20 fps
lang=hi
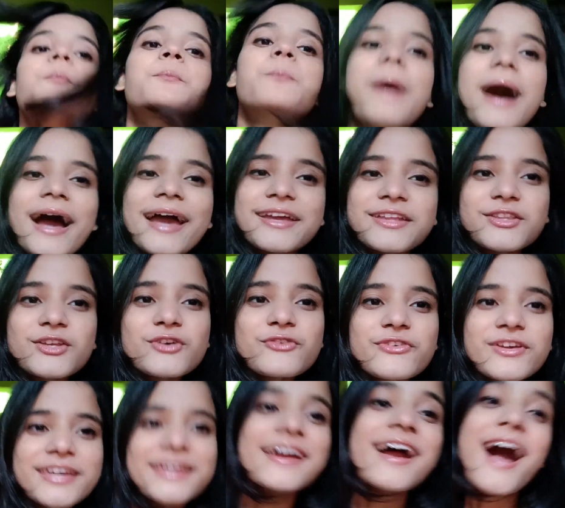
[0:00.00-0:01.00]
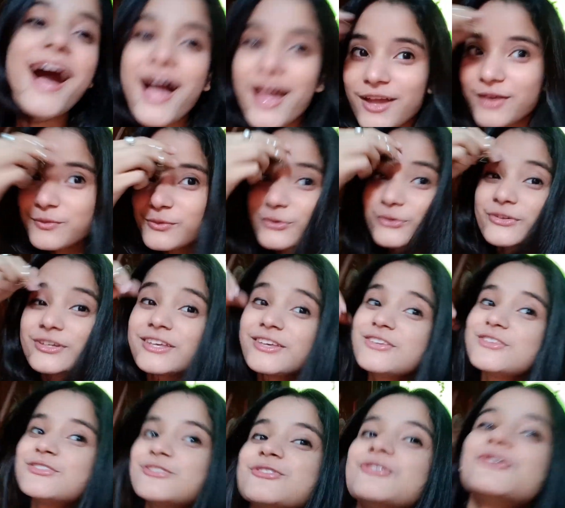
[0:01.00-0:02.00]
बाय द वे आई एम लुकिंग
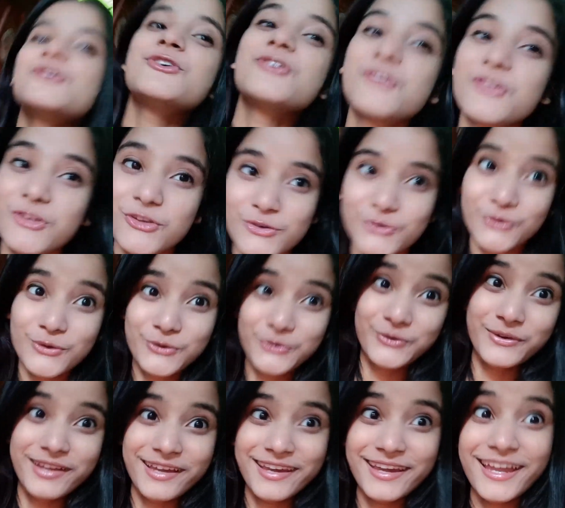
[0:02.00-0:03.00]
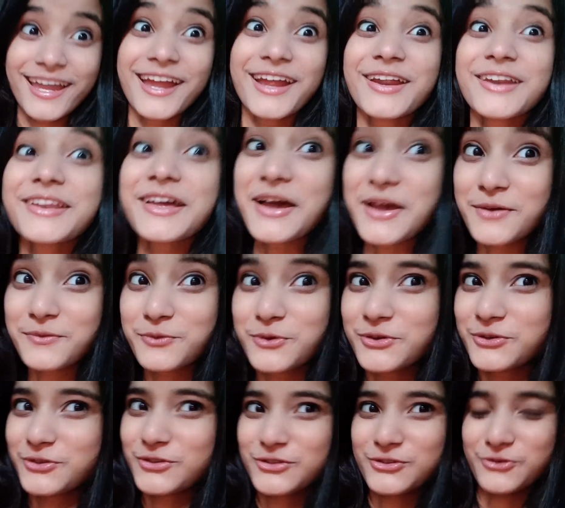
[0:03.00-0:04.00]
सो क्यूट टुडे एंड आई एम
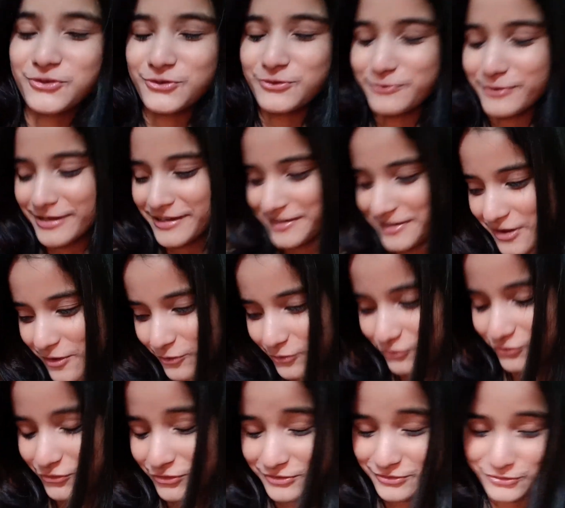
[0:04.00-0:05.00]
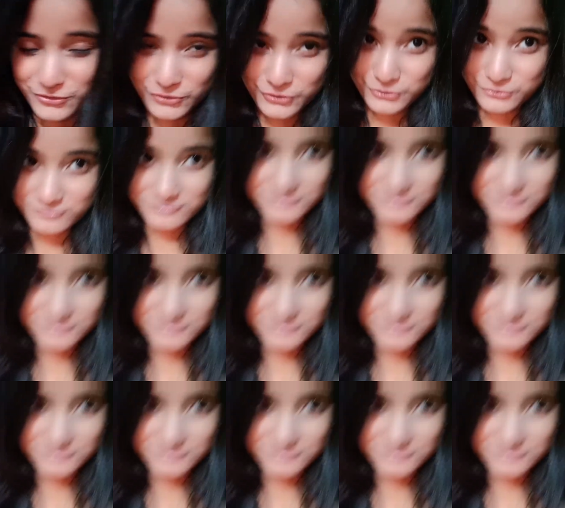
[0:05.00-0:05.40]
गोइंग टू शो यू माय आउटफिट टू यू